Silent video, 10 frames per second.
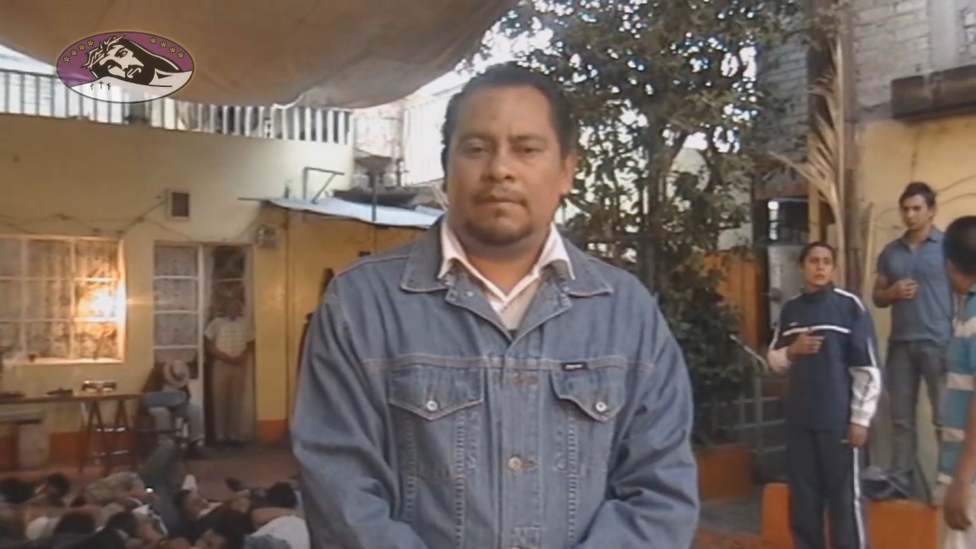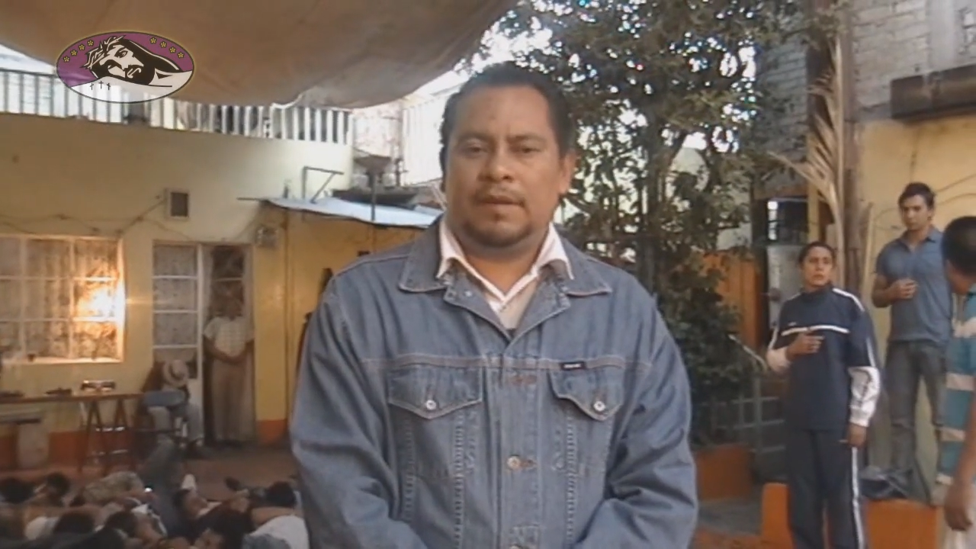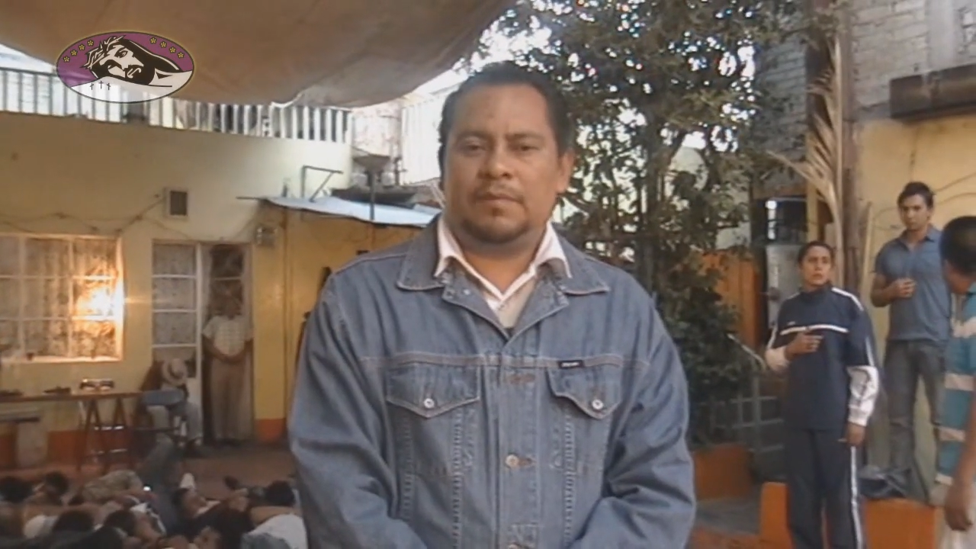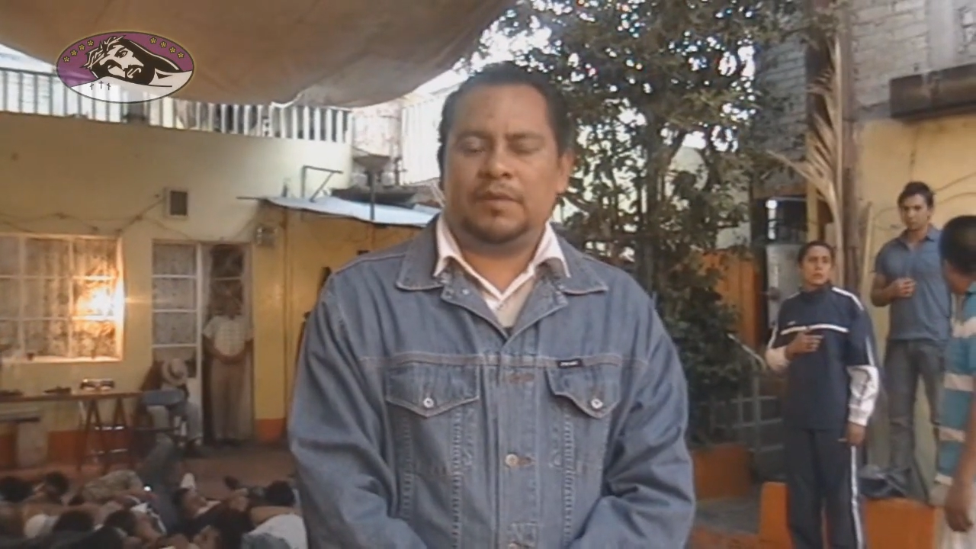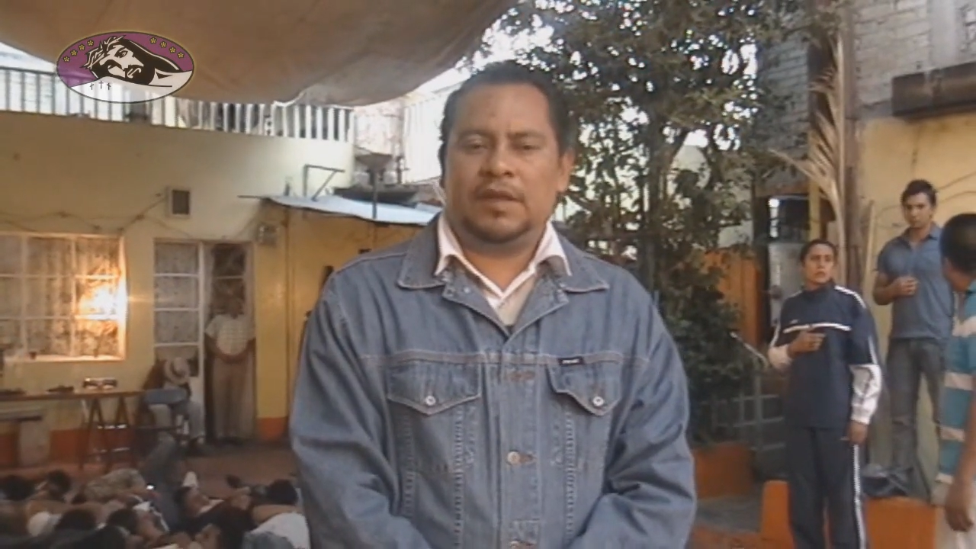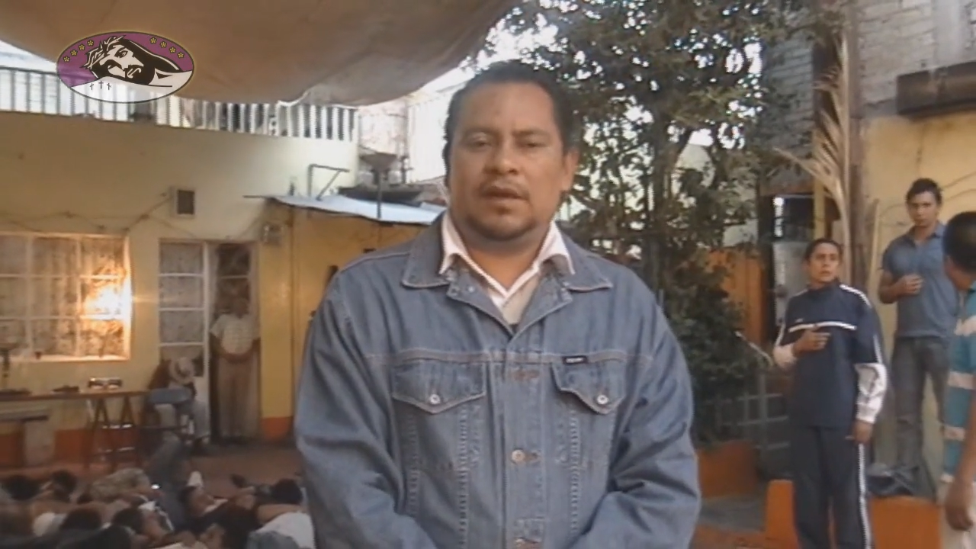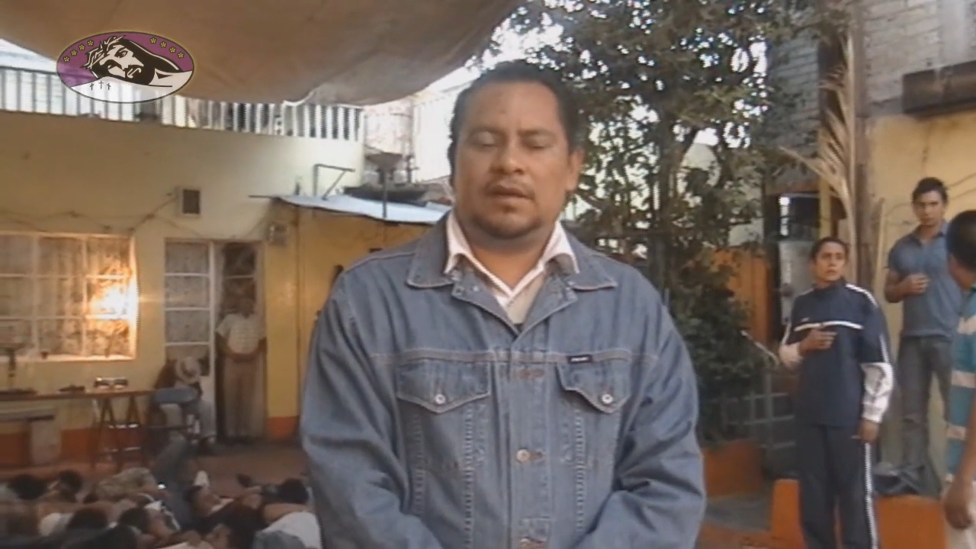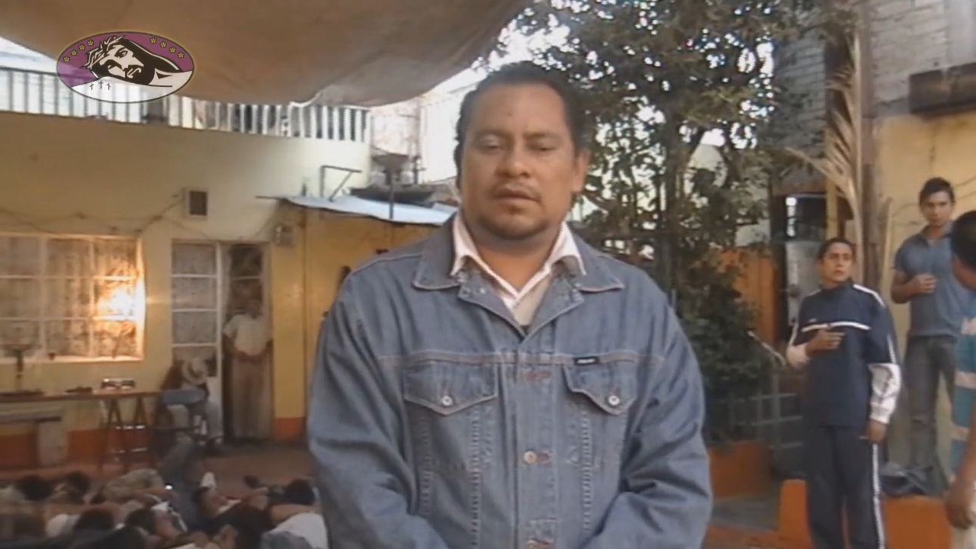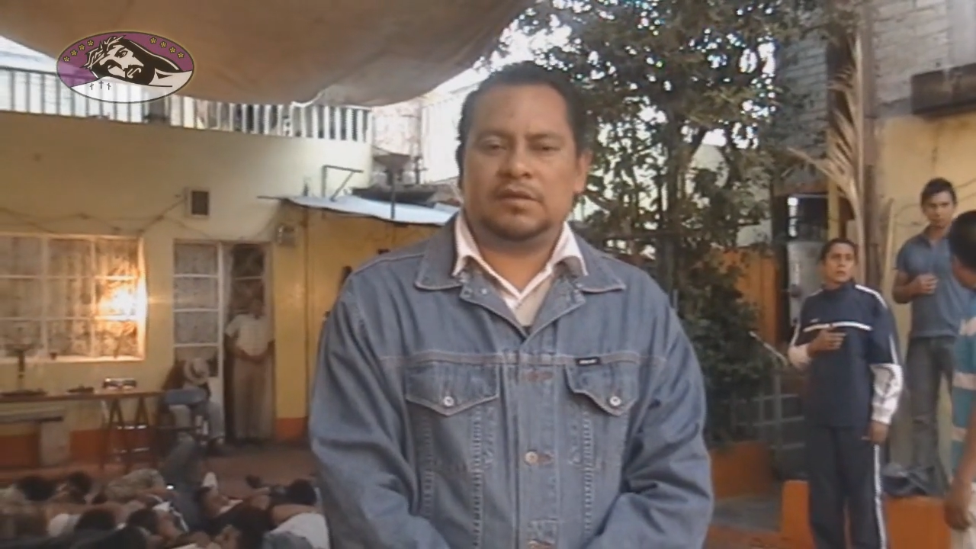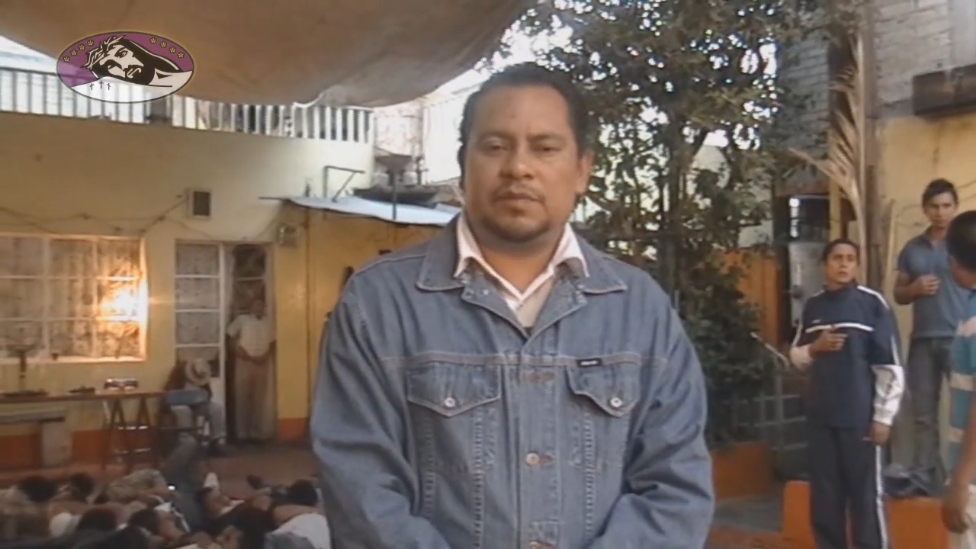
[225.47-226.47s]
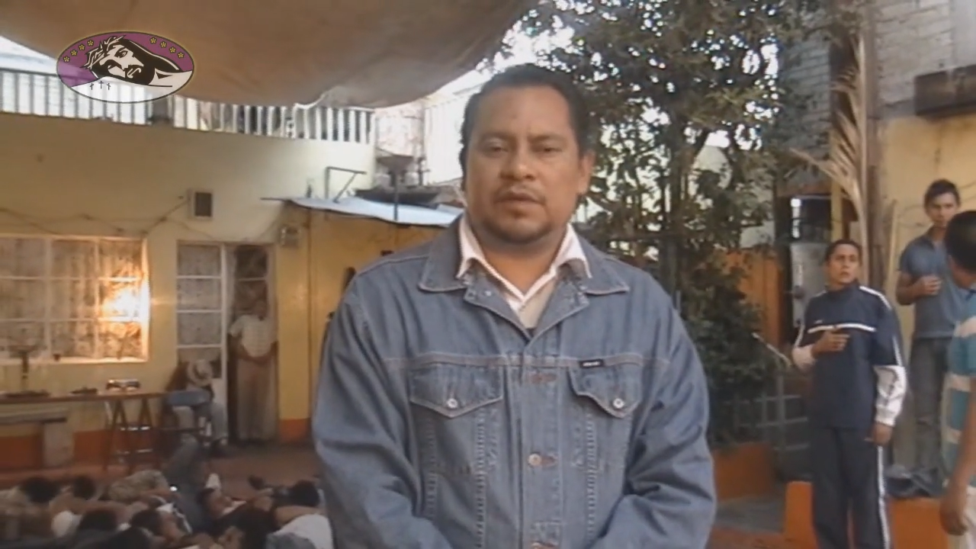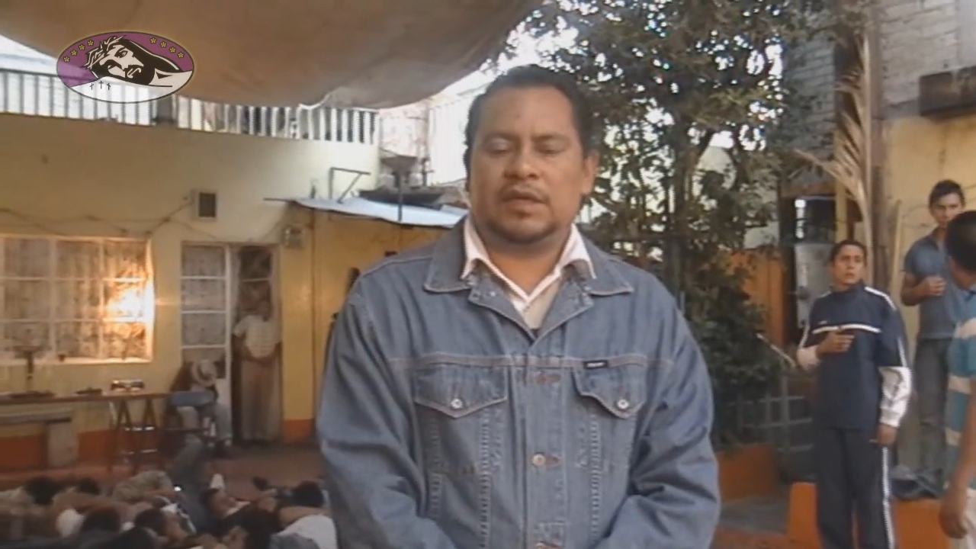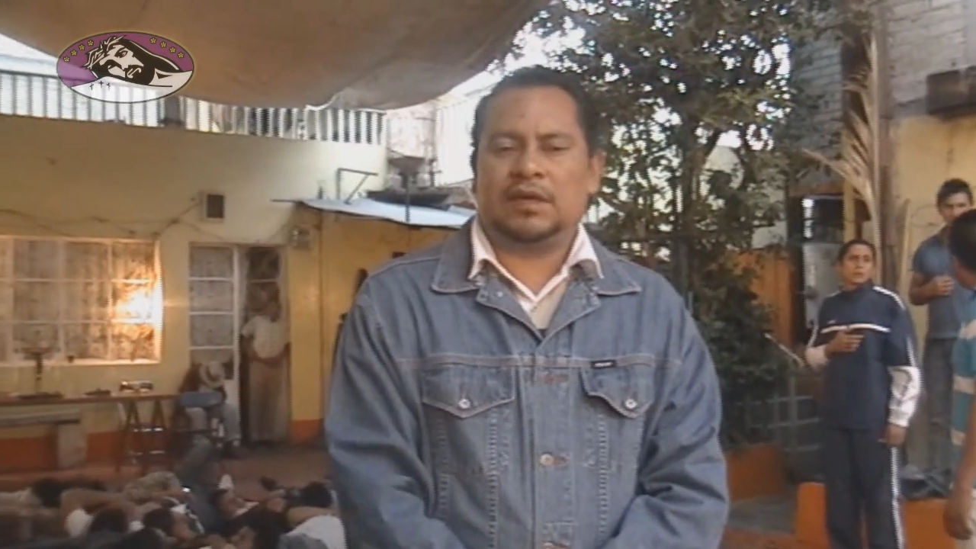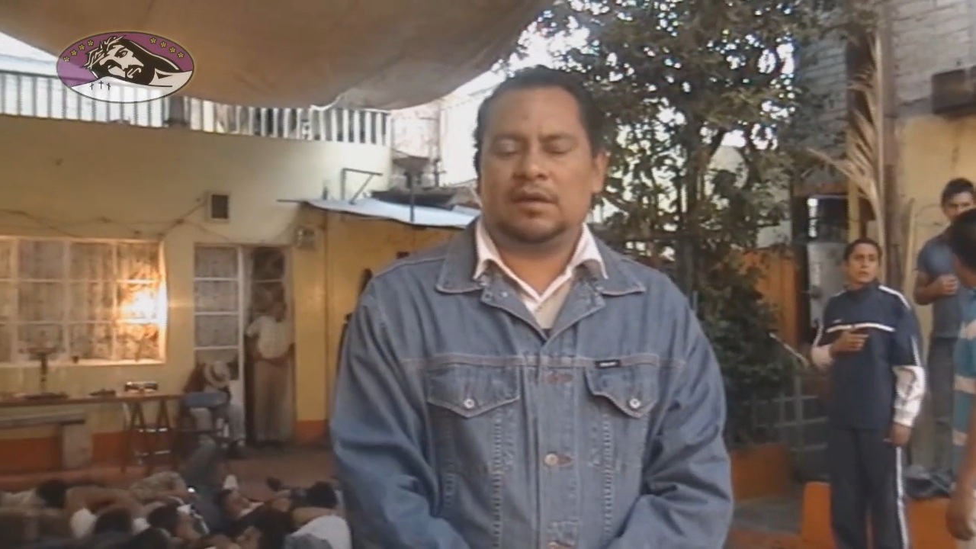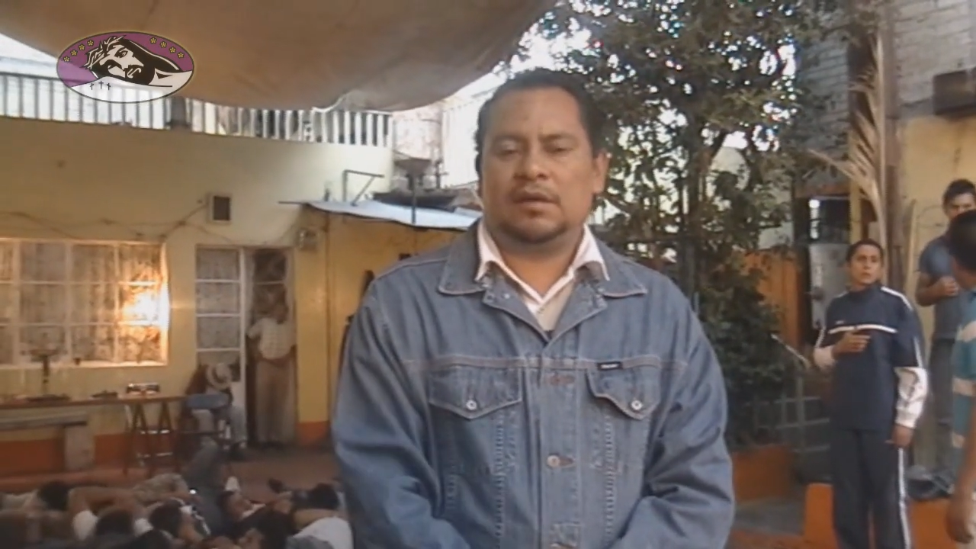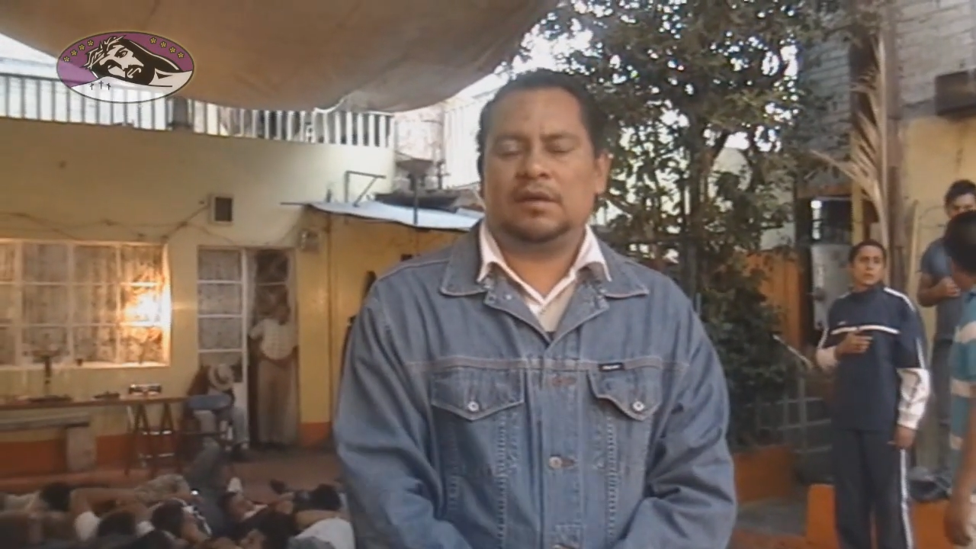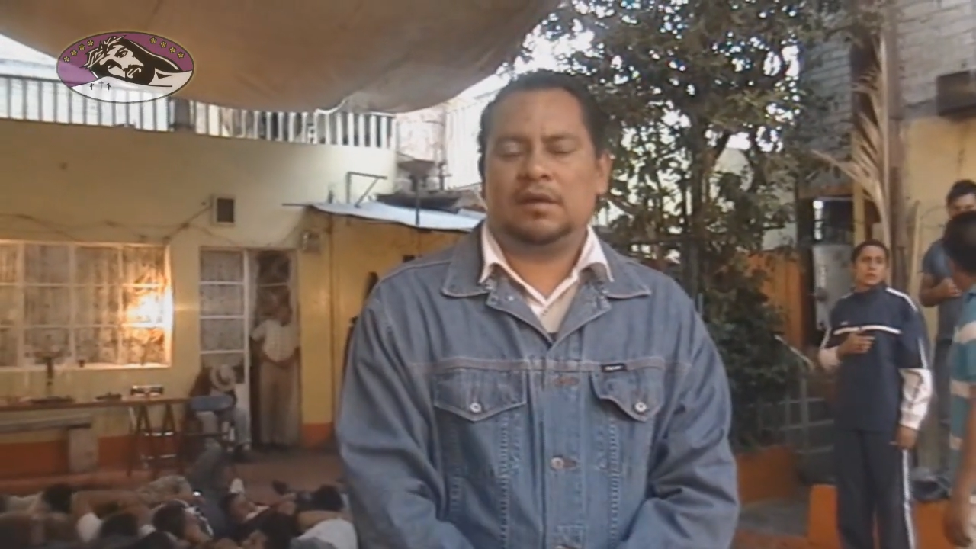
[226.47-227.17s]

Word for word: para poder soportar